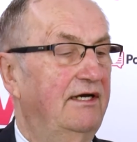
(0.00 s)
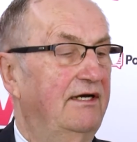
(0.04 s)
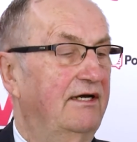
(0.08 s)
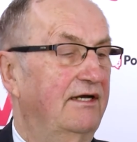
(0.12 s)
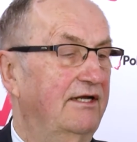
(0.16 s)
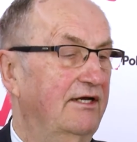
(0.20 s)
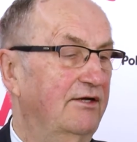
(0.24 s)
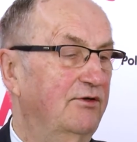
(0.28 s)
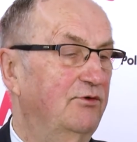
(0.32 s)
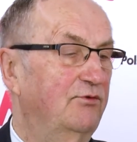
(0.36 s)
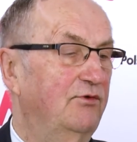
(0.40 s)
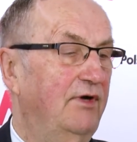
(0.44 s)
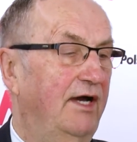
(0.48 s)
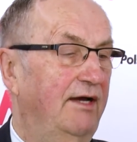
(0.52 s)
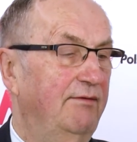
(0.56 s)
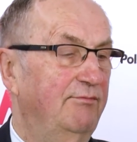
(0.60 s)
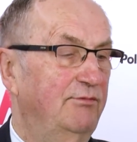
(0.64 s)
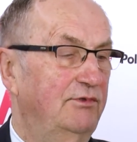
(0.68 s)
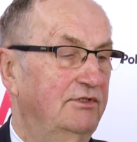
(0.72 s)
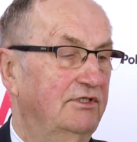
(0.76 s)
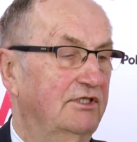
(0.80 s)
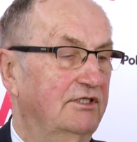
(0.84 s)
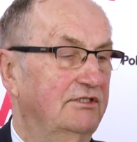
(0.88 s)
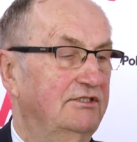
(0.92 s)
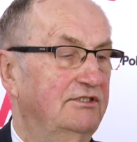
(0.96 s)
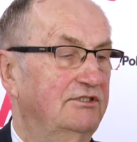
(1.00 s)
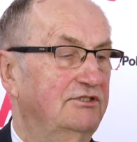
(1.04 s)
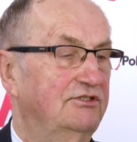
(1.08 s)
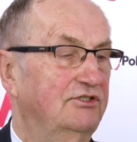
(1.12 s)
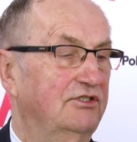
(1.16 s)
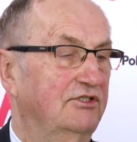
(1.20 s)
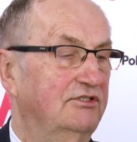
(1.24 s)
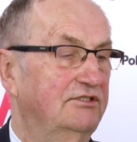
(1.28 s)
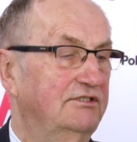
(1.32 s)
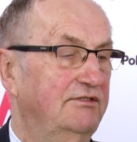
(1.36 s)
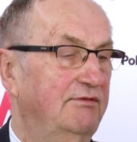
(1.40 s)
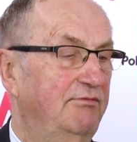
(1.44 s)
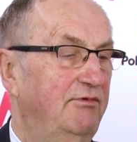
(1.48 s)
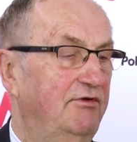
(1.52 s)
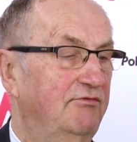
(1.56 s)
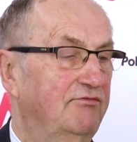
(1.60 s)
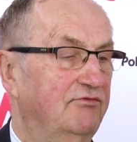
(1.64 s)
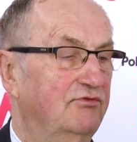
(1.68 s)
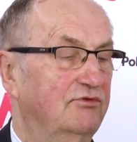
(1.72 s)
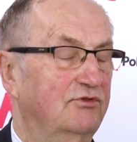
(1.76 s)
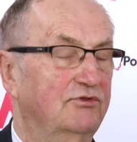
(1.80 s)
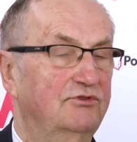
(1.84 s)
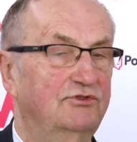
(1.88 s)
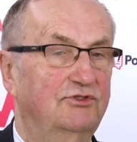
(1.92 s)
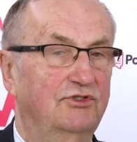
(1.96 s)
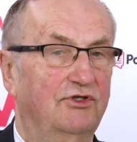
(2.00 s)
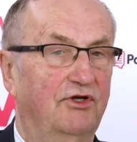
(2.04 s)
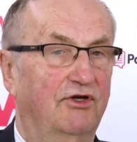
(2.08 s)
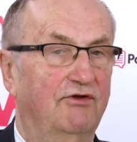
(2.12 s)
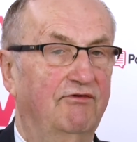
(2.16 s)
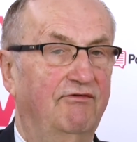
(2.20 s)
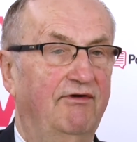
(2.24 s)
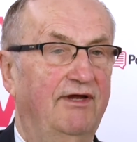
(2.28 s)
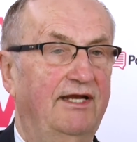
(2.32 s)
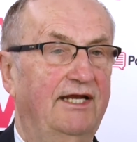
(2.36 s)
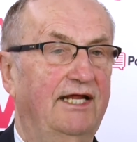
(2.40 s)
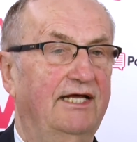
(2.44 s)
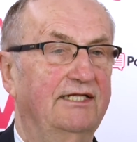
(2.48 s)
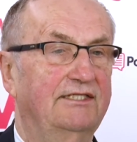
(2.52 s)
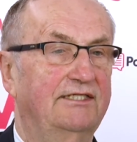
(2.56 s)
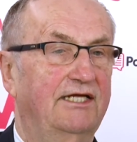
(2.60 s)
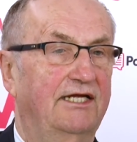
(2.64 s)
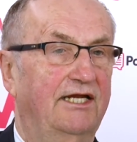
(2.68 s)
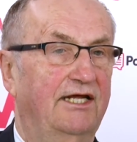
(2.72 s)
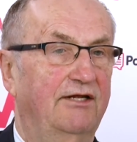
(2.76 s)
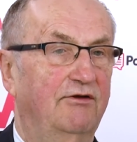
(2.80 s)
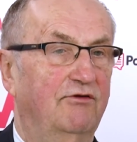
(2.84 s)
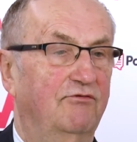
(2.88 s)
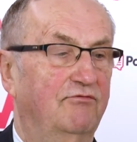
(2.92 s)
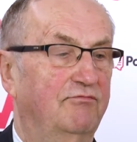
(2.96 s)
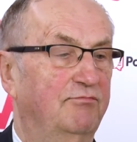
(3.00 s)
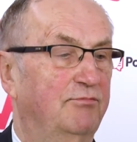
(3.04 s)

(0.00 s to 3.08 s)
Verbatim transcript: regułami dotyczącymi funkcjonowania terenów